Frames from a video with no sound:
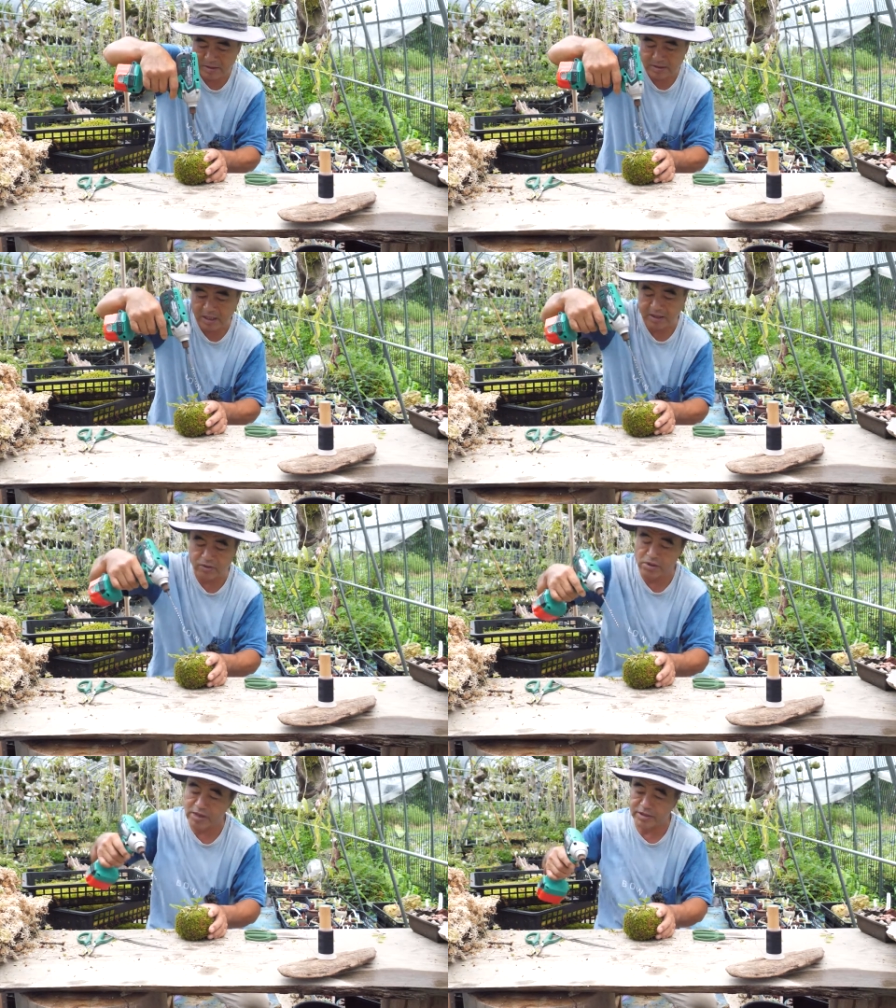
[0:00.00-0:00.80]
さっき
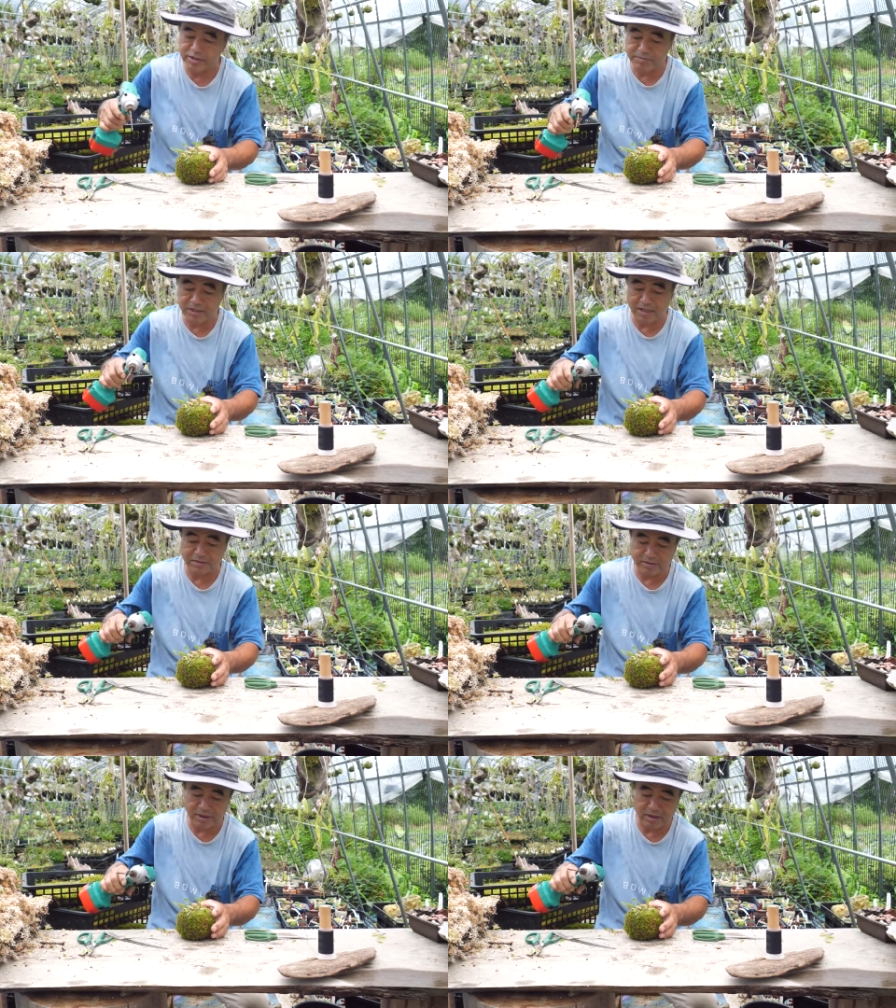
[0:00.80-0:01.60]
の炭があ
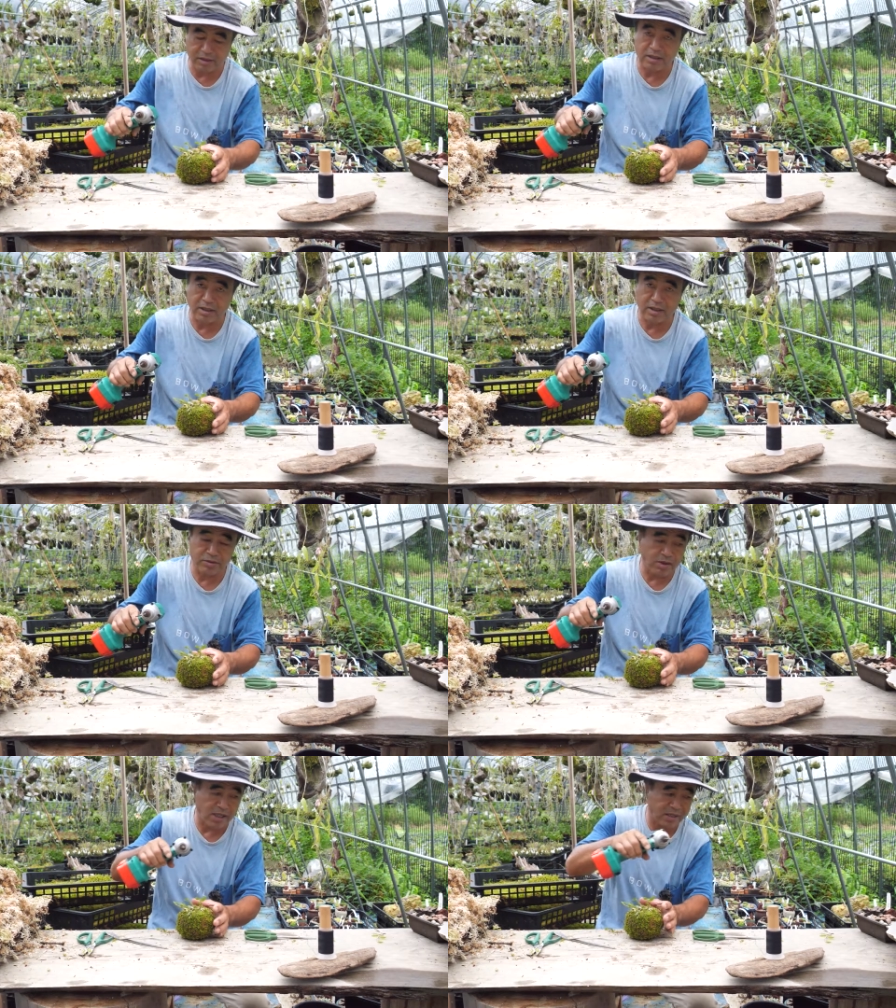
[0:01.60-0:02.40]
るんであ
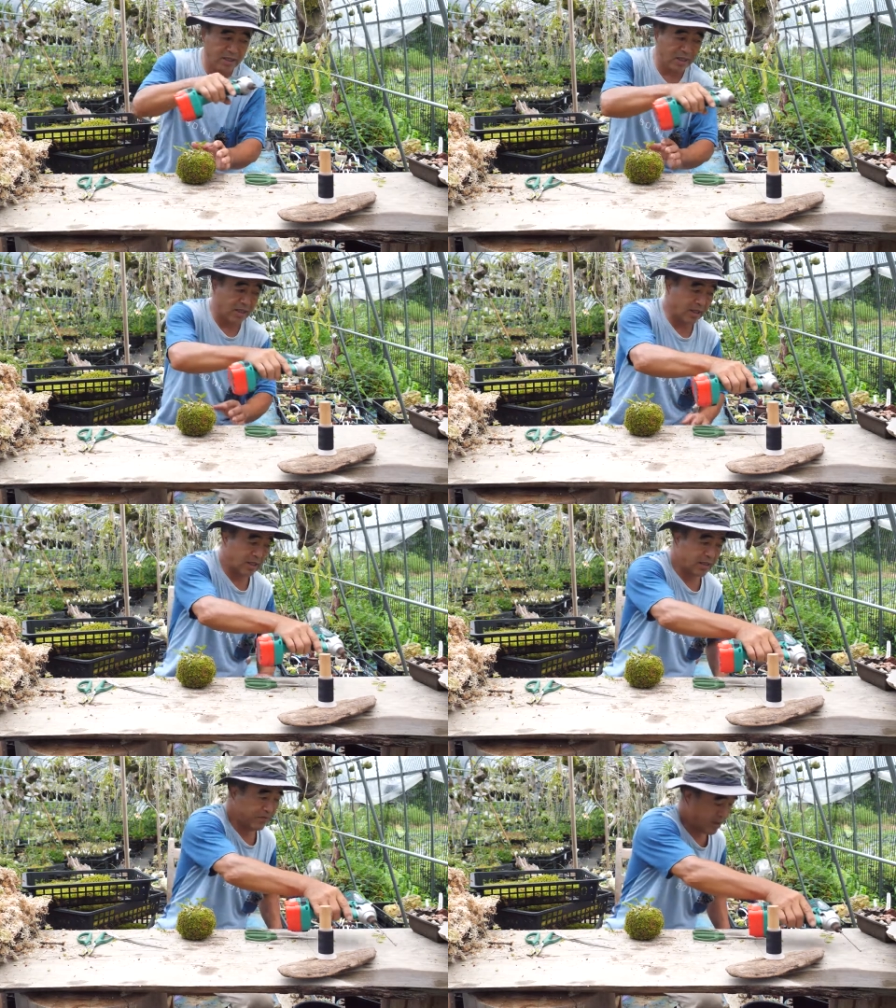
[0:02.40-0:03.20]
の穴が開
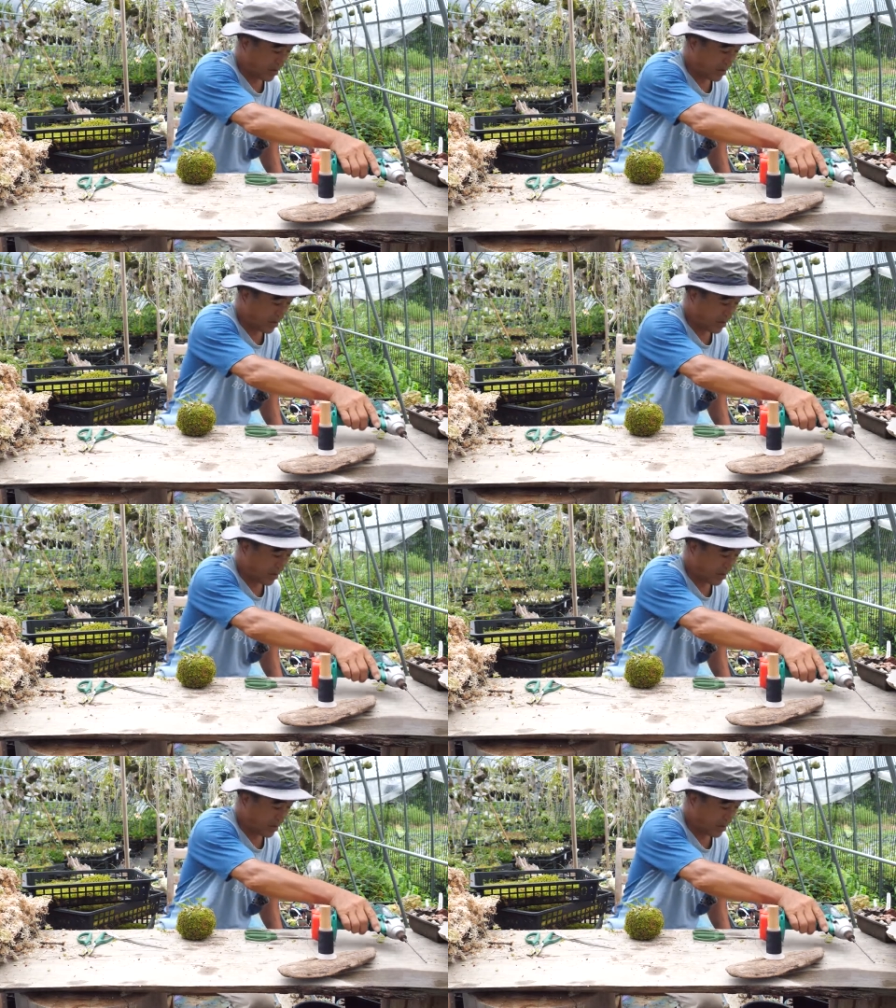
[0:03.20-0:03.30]
かない場